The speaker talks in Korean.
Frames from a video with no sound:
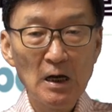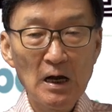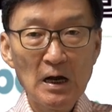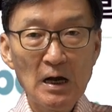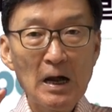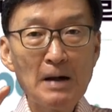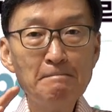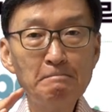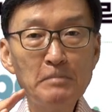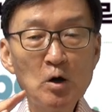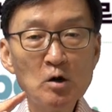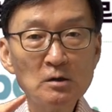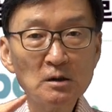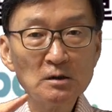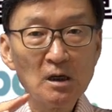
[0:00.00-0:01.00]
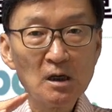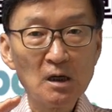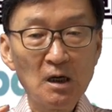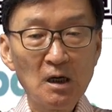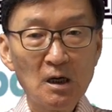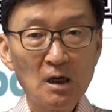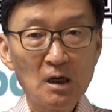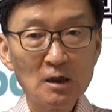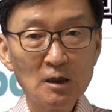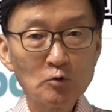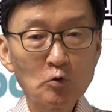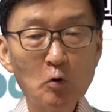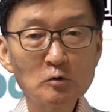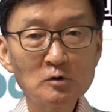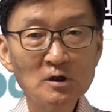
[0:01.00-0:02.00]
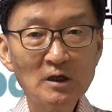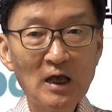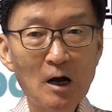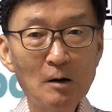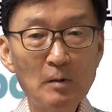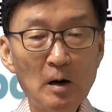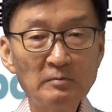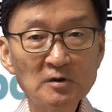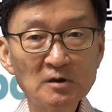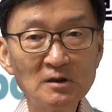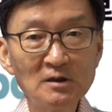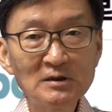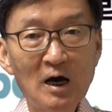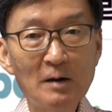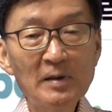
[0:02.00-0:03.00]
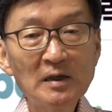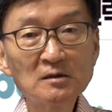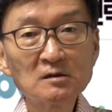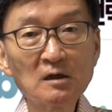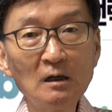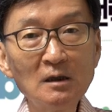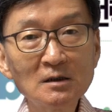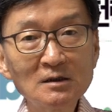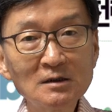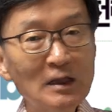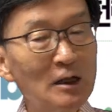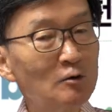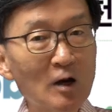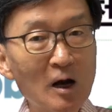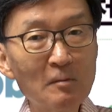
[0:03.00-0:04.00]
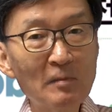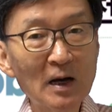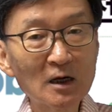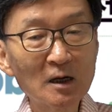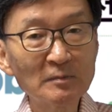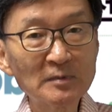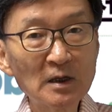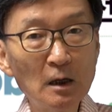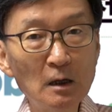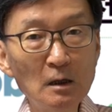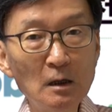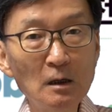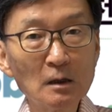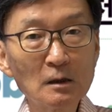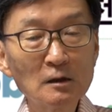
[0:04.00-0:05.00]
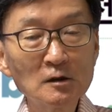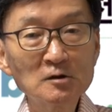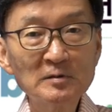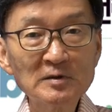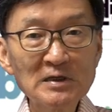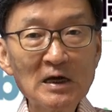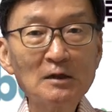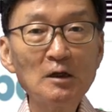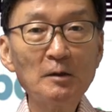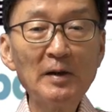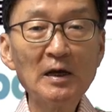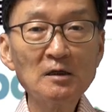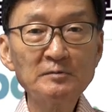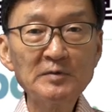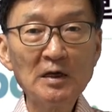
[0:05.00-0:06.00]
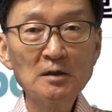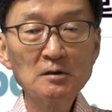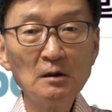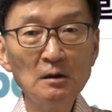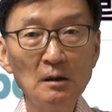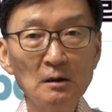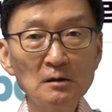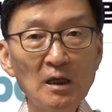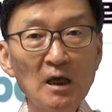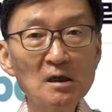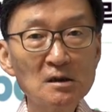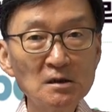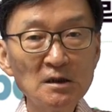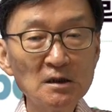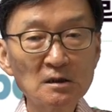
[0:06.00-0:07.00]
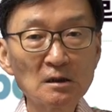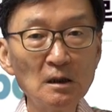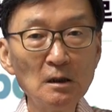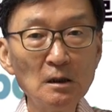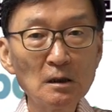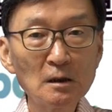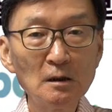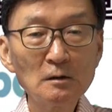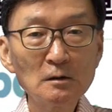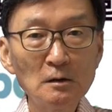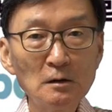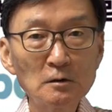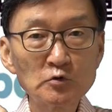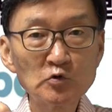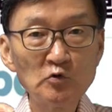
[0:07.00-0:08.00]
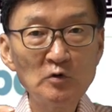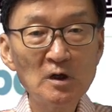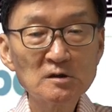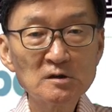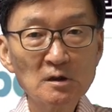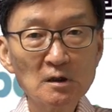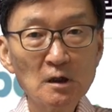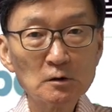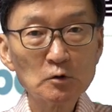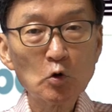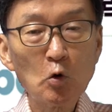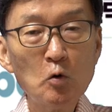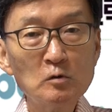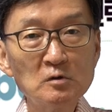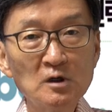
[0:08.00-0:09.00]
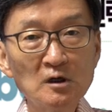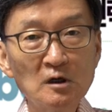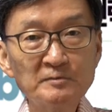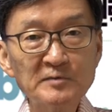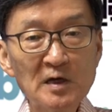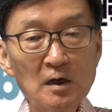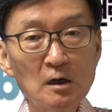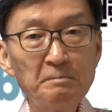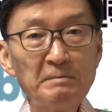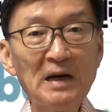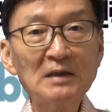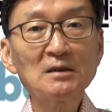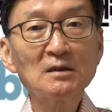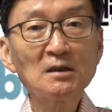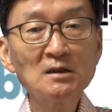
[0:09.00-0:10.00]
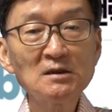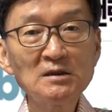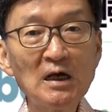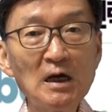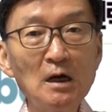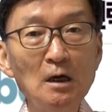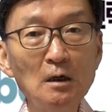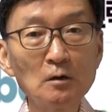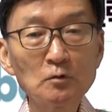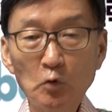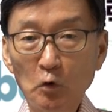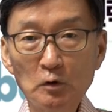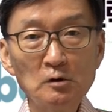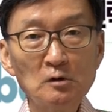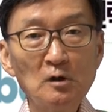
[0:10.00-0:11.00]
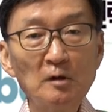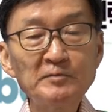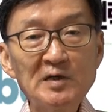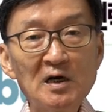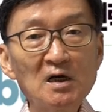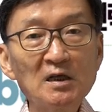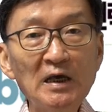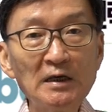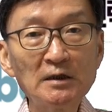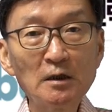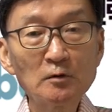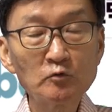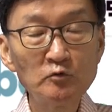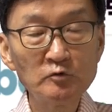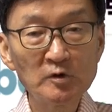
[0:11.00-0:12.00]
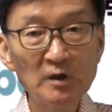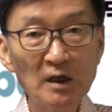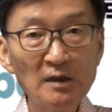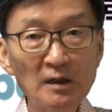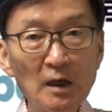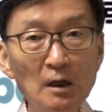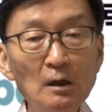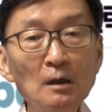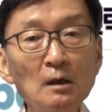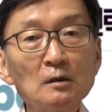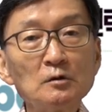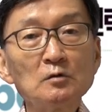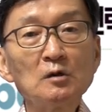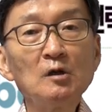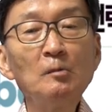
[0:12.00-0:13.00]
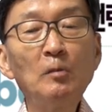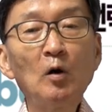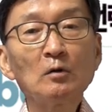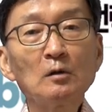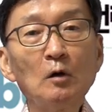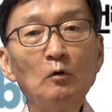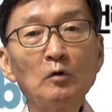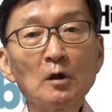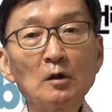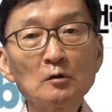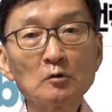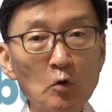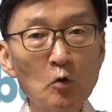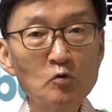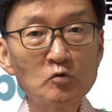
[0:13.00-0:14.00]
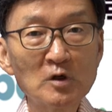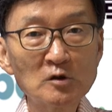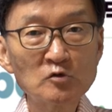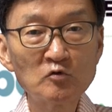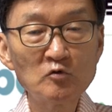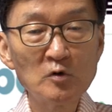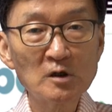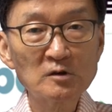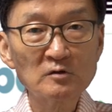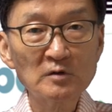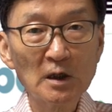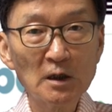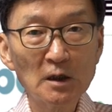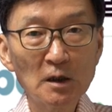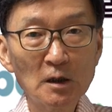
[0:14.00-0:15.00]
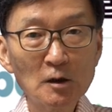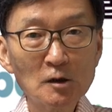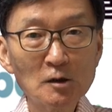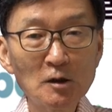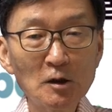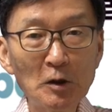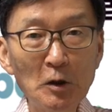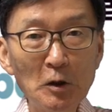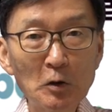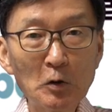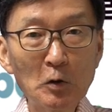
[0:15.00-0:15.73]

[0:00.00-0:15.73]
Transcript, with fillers: 한번 그렇게 크게 통 크게 양보하면 그 다음엔 절대로 양보 안 합니다. 그렇지만 상대방 입장에서 테이크 잇 그거를 주울레성의 통 크게 협상을 받아들이냐 또는 협상을 깨냐 둘 중인데 일본 경우에는 통 크게 주울레성이 그